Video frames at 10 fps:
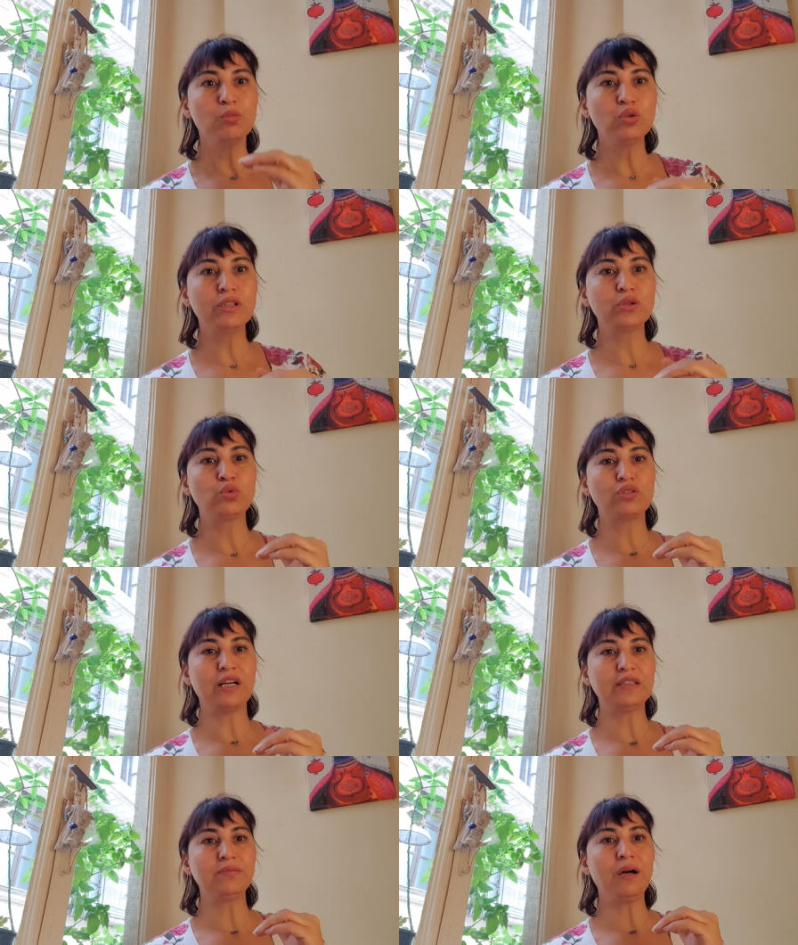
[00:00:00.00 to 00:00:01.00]
bunları
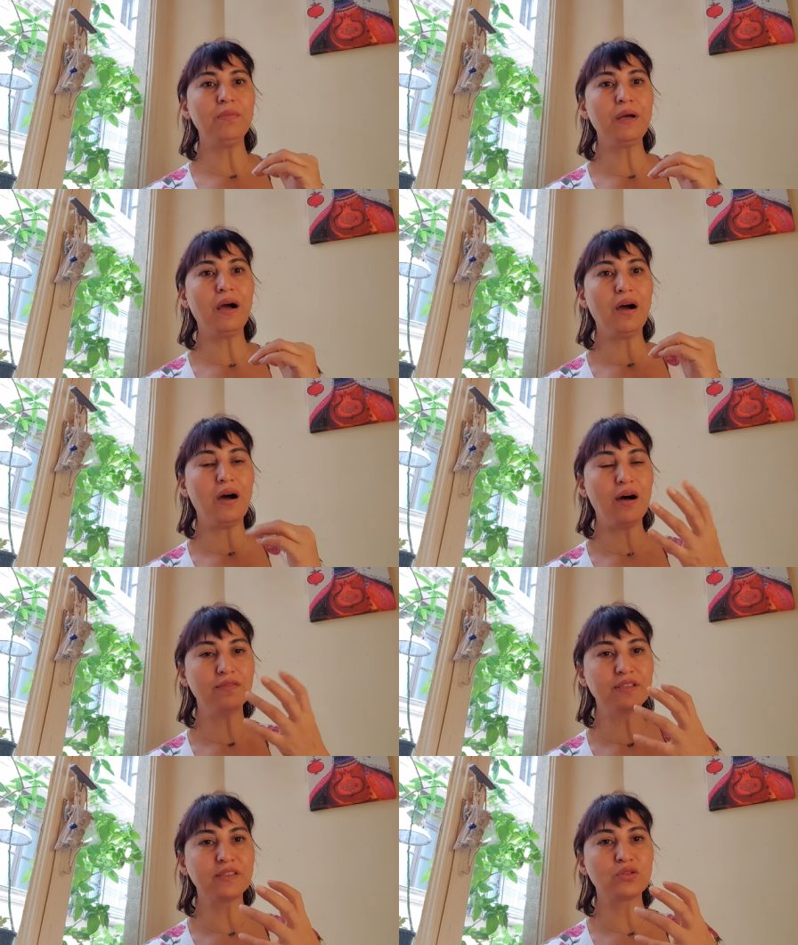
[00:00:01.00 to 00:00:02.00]
düzeltme
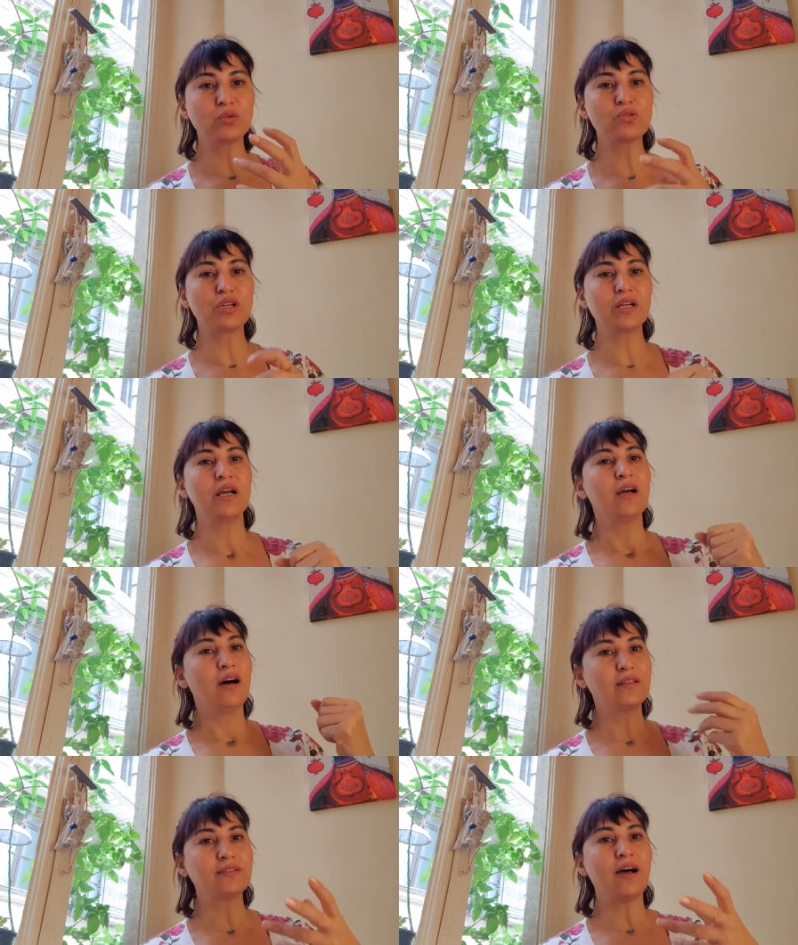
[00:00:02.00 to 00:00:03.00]
haftanız olacak.
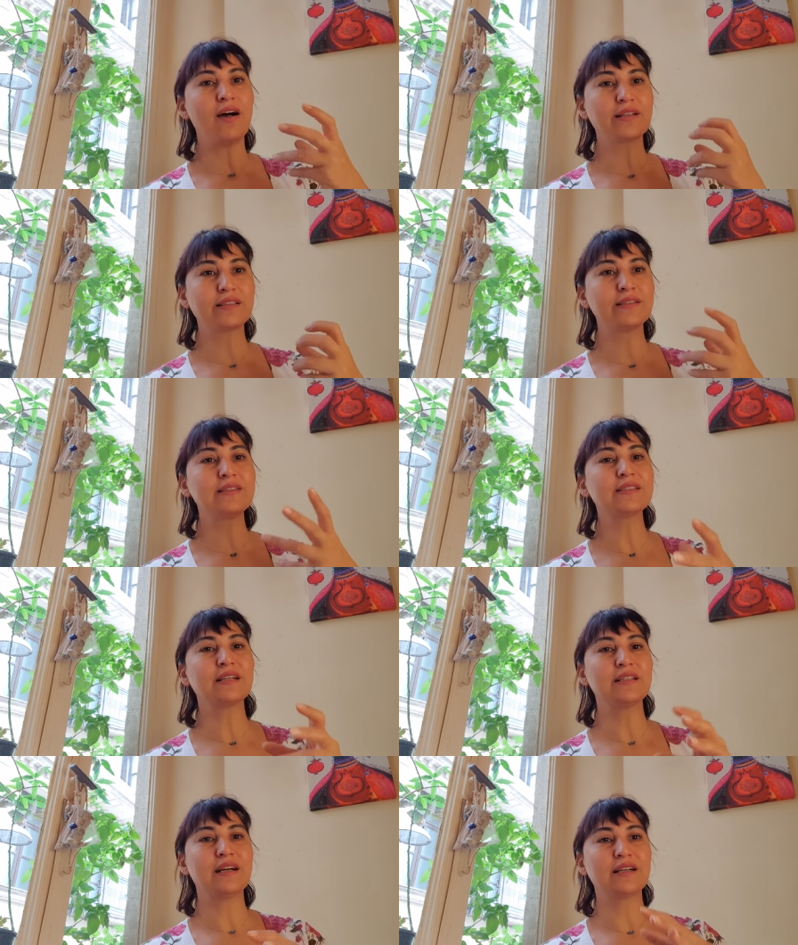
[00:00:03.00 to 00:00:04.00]
Hatta haklarınızla
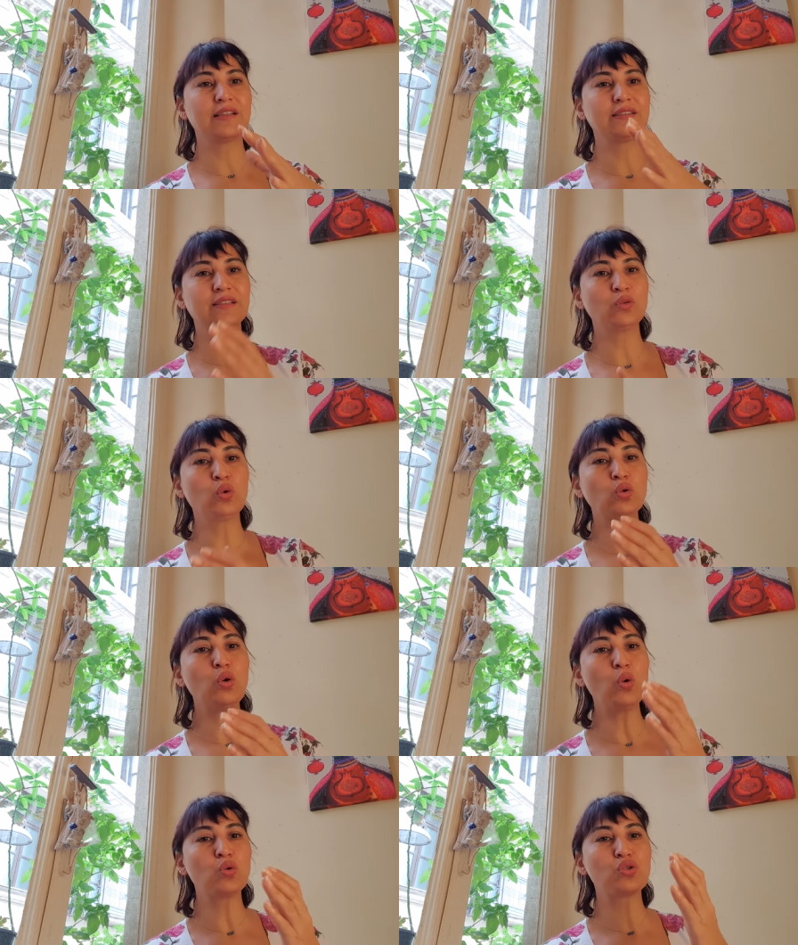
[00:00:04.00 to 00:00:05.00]
alakalı da doğru
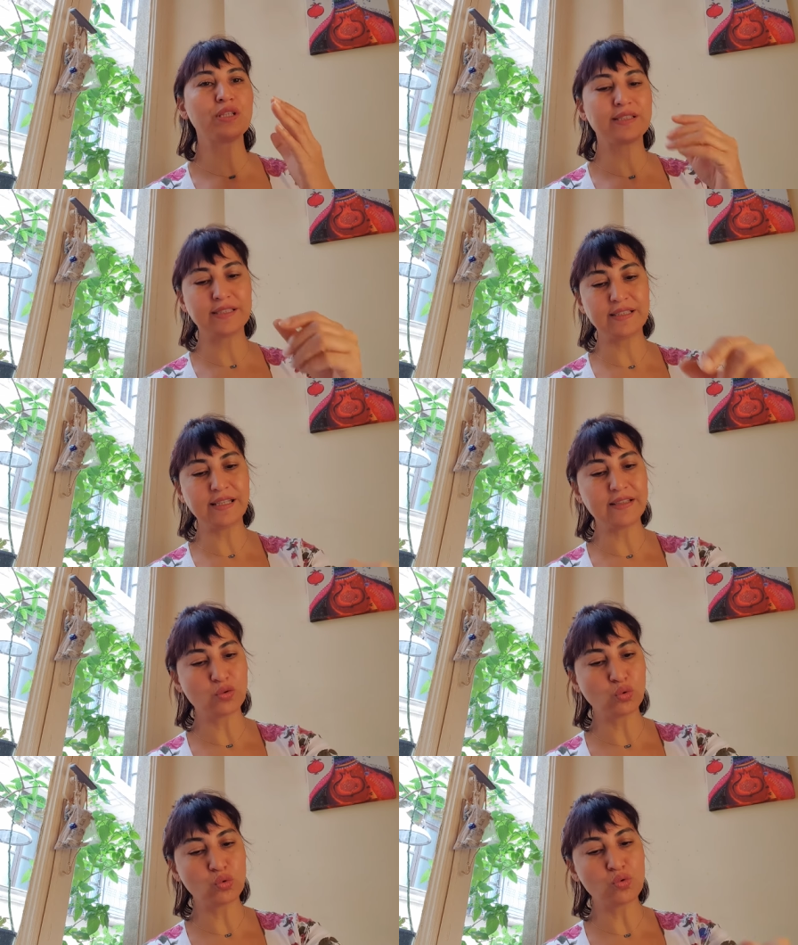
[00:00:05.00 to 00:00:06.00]
ölçüde size
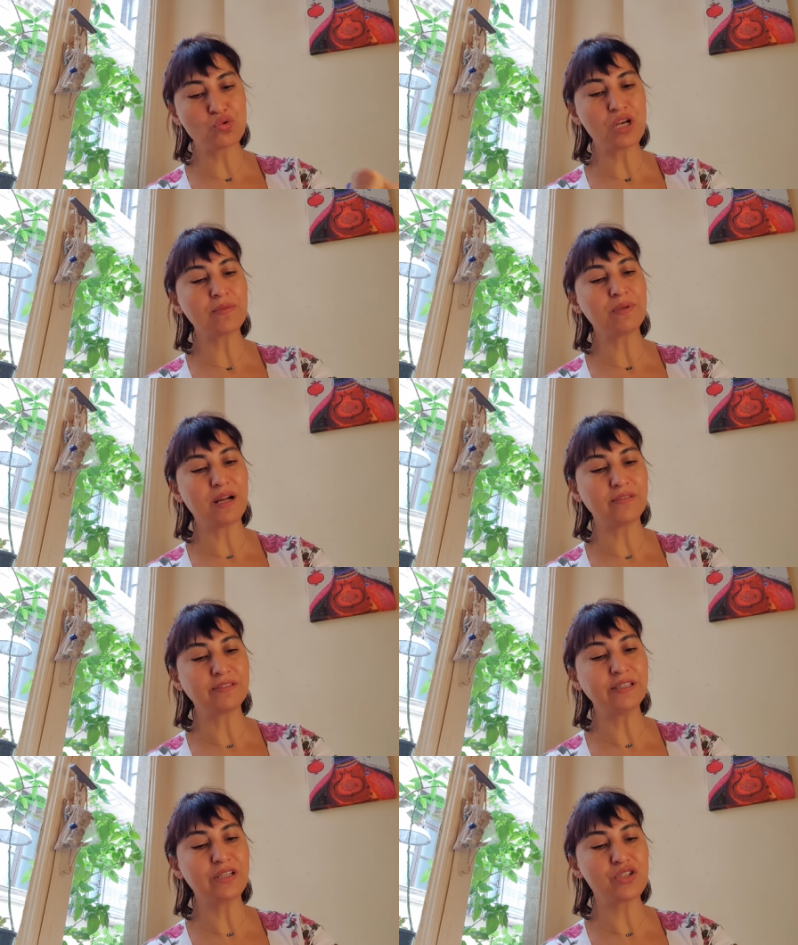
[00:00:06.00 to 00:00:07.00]
sunulacak bir
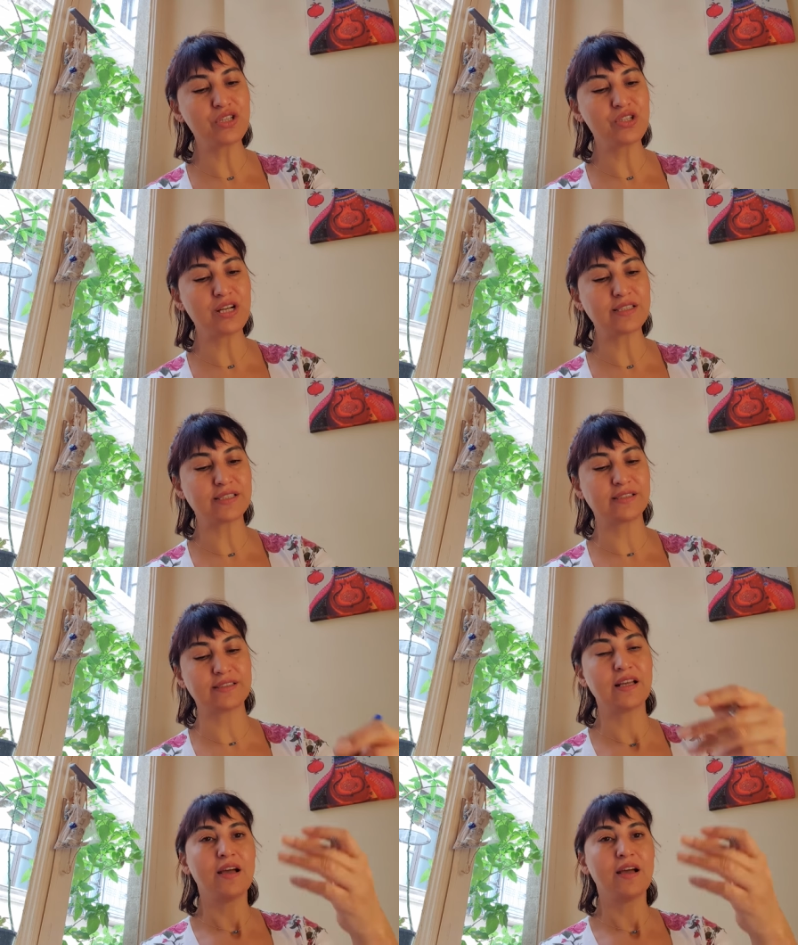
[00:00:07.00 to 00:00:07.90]
hafta yaşayacaksınız.